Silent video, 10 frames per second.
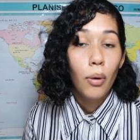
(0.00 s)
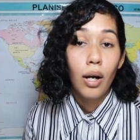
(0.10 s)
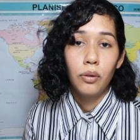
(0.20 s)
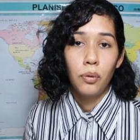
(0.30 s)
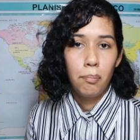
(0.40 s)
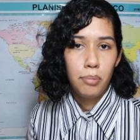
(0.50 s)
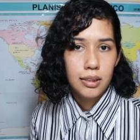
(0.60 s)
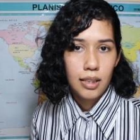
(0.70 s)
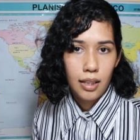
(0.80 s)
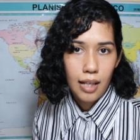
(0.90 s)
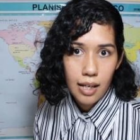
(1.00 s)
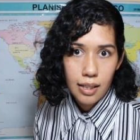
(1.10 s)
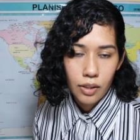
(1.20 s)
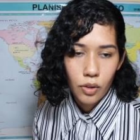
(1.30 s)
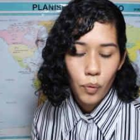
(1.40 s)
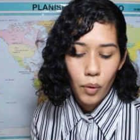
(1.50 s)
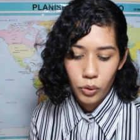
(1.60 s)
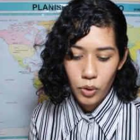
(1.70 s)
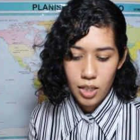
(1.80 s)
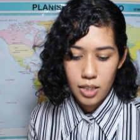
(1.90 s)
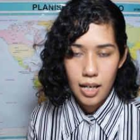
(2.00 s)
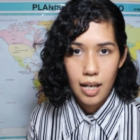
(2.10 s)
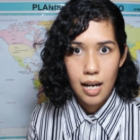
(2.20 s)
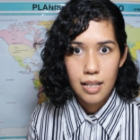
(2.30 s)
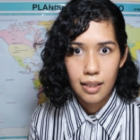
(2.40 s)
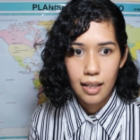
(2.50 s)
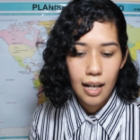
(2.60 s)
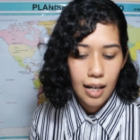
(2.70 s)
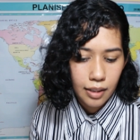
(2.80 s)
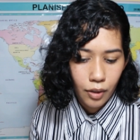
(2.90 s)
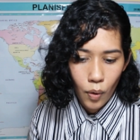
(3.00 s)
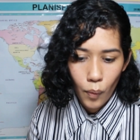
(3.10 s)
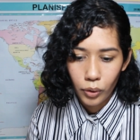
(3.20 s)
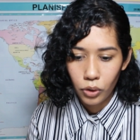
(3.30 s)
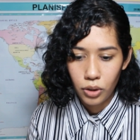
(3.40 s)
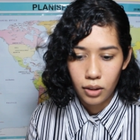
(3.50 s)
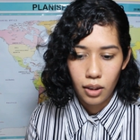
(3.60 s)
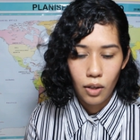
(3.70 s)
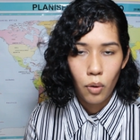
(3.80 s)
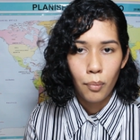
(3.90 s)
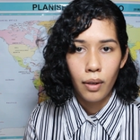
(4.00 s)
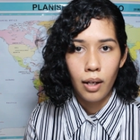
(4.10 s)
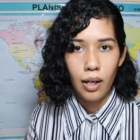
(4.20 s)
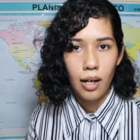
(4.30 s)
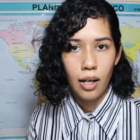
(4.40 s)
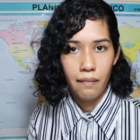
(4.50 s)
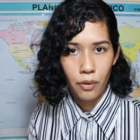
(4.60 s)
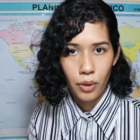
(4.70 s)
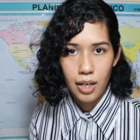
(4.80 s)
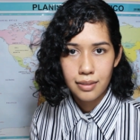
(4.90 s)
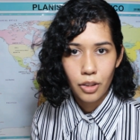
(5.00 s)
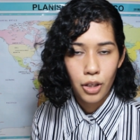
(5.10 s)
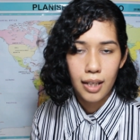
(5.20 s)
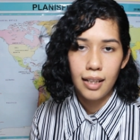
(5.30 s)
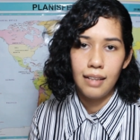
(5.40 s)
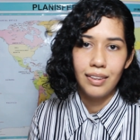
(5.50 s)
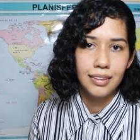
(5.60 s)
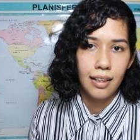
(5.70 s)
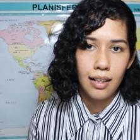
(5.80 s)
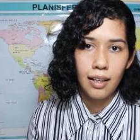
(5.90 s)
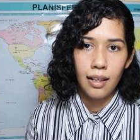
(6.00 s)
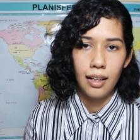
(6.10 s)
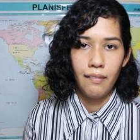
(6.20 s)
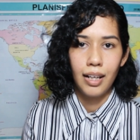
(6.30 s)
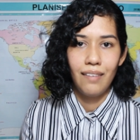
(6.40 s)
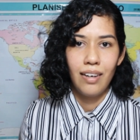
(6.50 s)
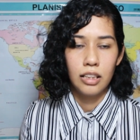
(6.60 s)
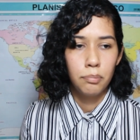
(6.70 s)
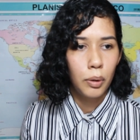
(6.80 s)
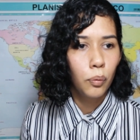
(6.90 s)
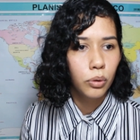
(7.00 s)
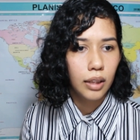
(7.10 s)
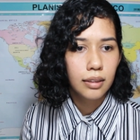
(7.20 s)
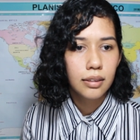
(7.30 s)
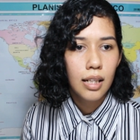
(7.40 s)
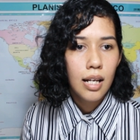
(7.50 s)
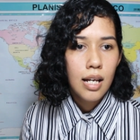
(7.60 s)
por la torpeza de Ana, ¿no? Cuando ella llega y se cae y luego cuando trata de acomodar la grabadora esa con la que le iba a, hacer la, le iba a grabar las preguntas.